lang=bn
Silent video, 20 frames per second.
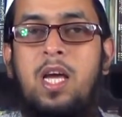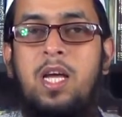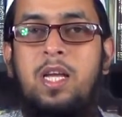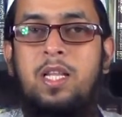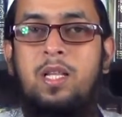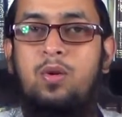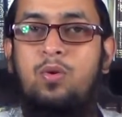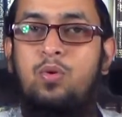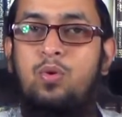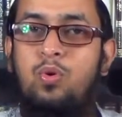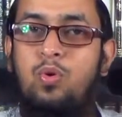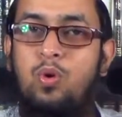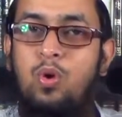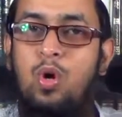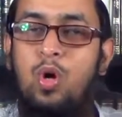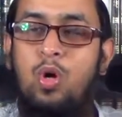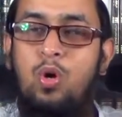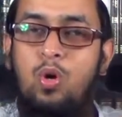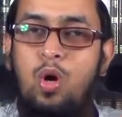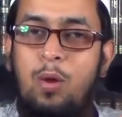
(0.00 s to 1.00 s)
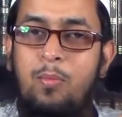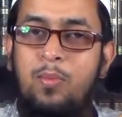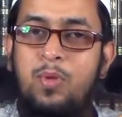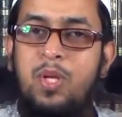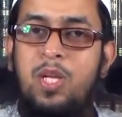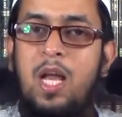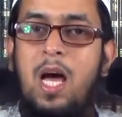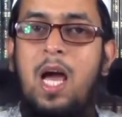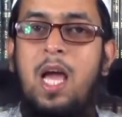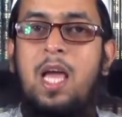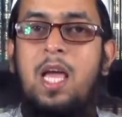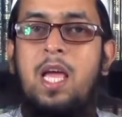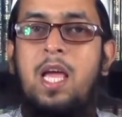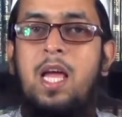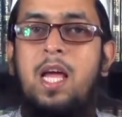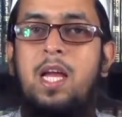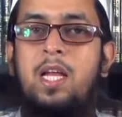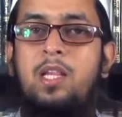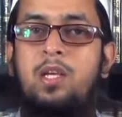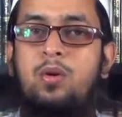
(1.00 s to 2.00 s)
এটাতে কোনো কমতি নাই
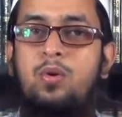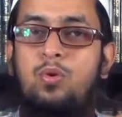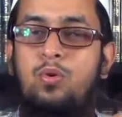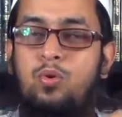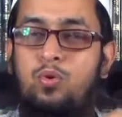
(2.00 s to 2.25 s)
এটাতে কোনো